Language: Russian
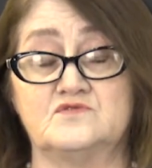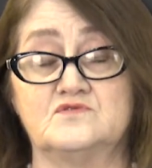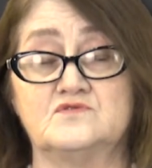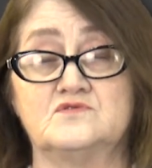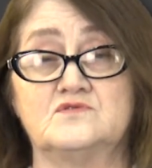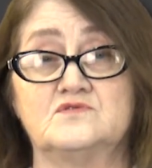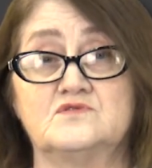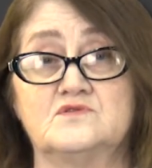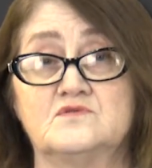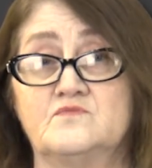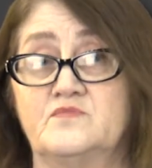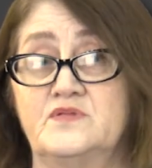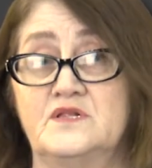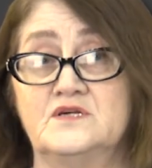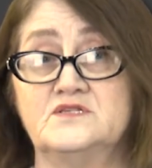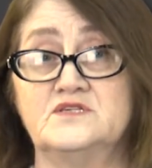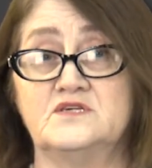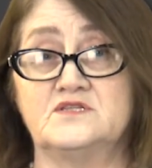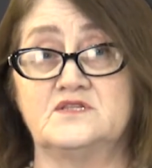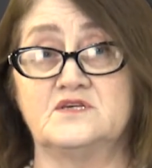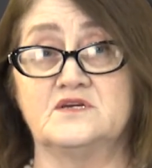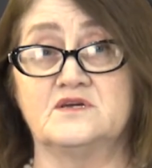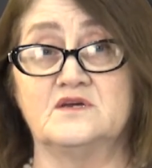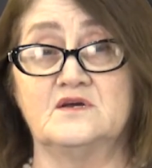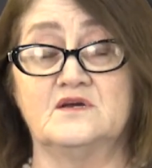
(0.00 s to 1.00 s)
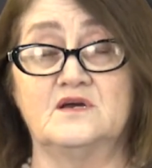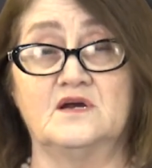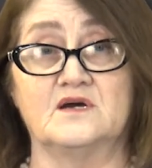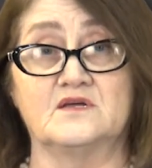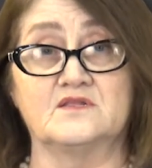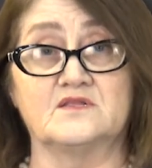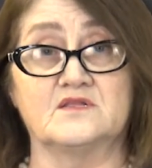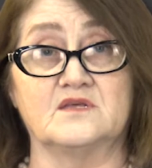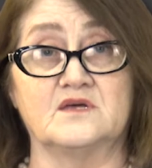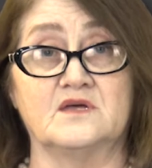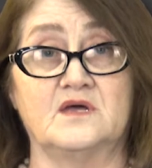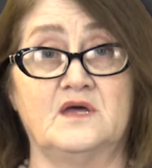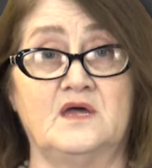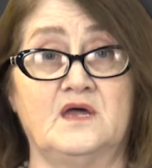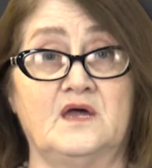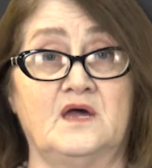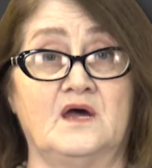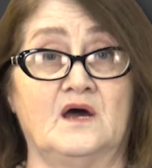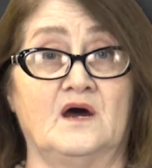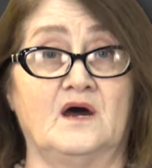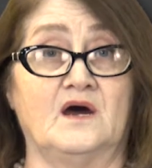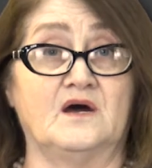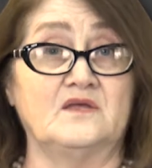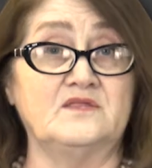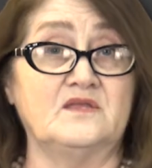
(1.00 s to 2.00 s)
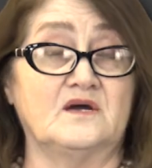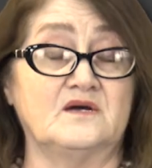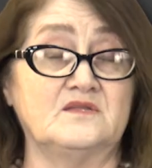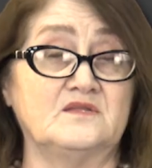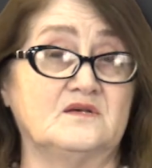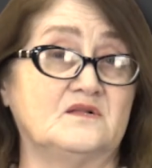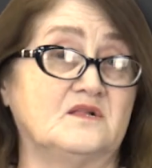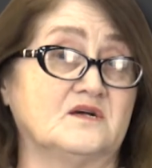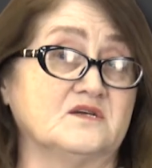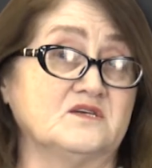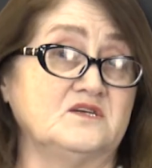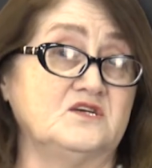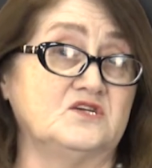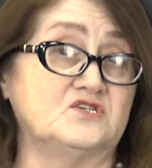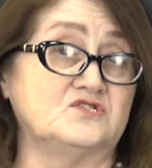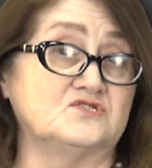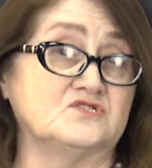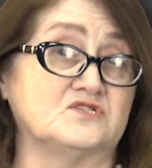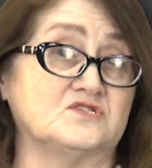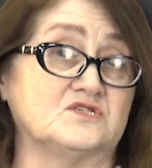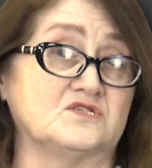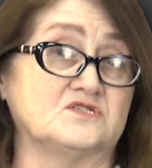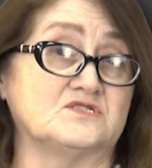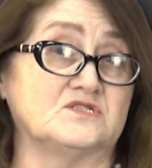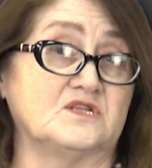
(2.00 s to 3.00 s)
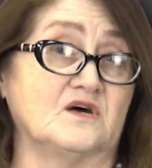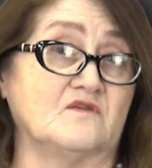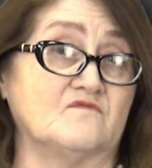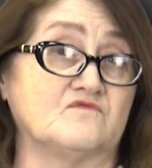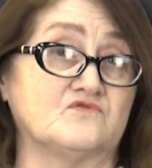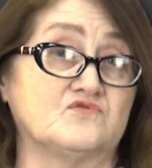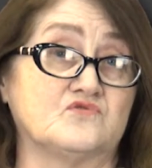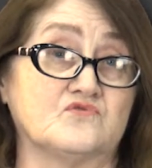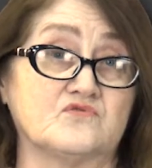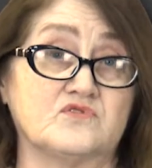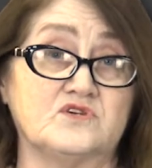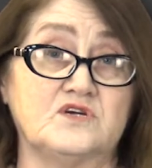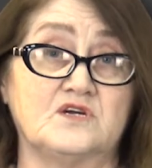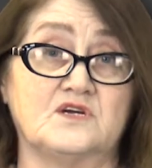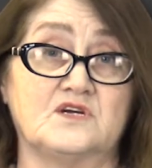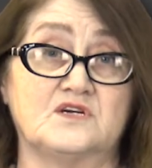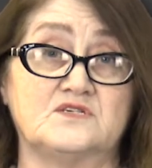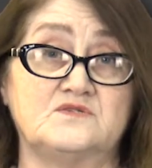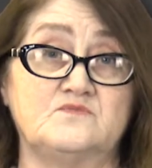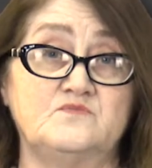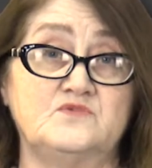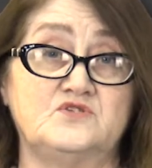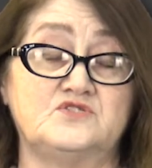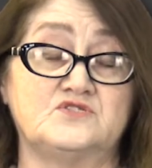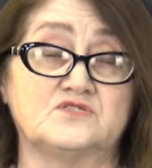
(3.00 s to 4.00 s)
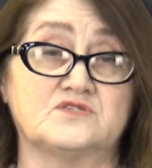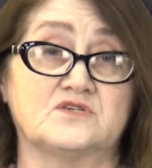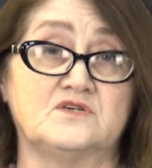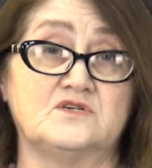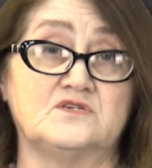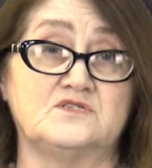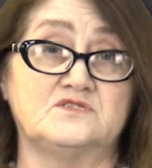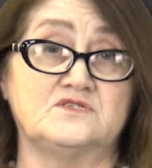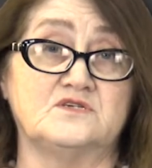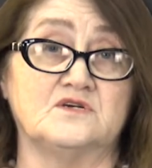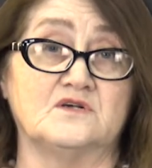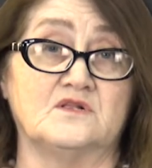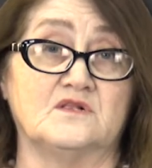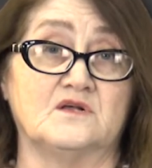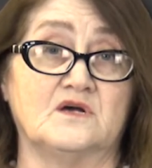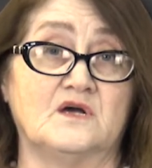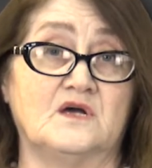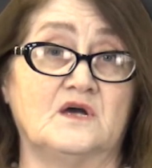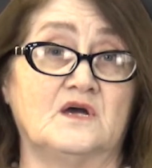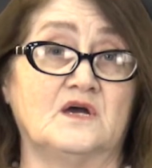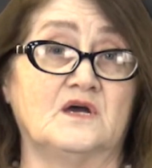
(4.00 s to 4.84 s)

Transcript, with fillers: Э, планеты-гиганты, она аналогична составу других космических тел.